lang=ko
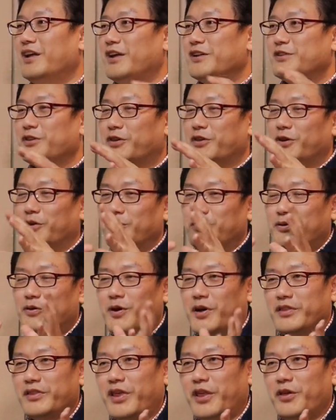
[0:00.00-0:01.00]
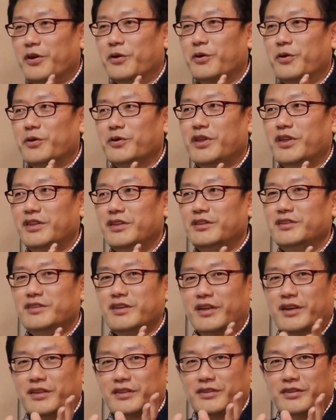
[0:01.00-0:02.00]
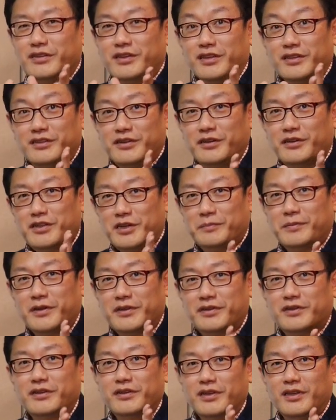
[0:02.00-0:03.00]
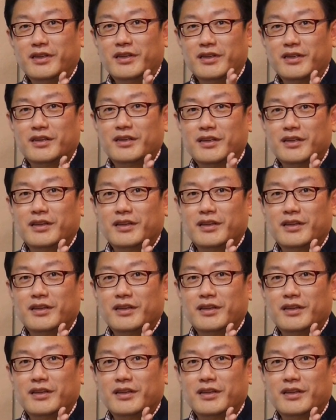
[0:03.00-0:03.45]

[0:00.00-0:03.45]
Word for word: 그래서 견고한 내 영혼이 있는 줄 알았더니, 들여다봤더니,